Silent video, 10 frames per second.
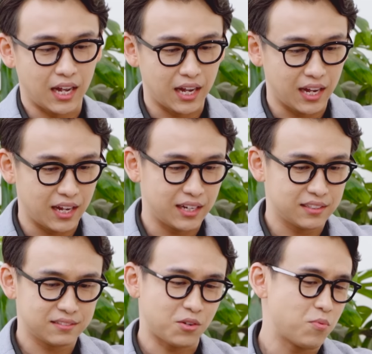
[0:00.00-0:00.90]

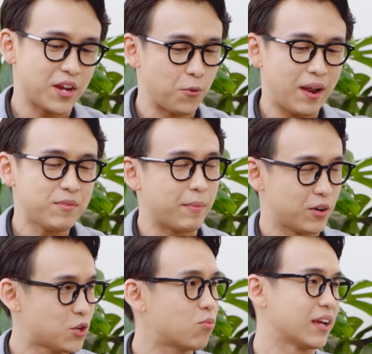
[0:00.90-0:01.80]
À, cũng nhiều lắm nhưng
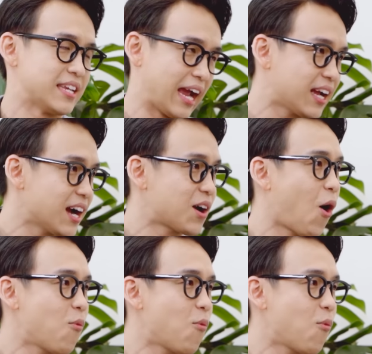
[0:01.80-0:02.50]
mà nói chung là giãn gân